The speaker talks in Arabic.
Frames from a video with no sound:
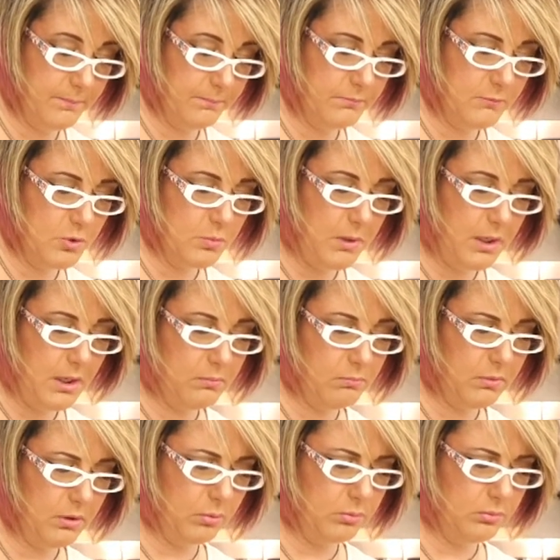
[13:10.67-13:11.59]
مش
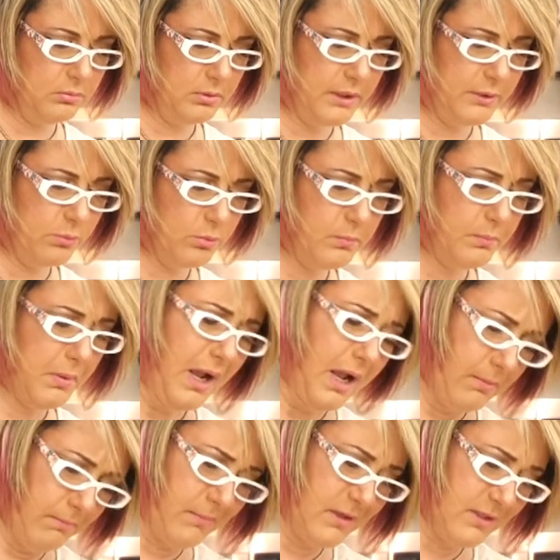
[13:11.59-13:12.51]
بحمره هنقول
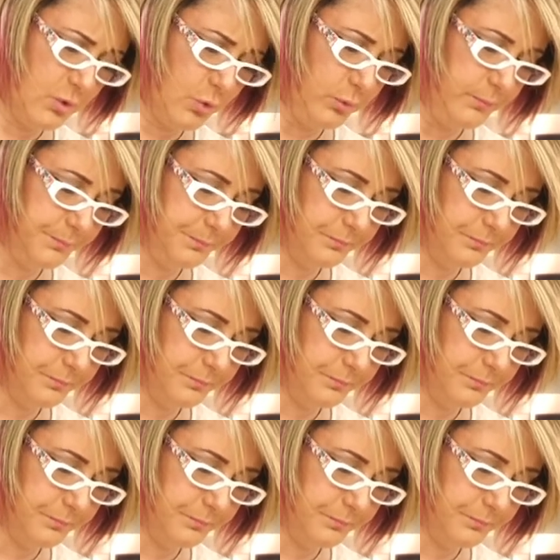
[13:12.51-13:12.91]
بحمصه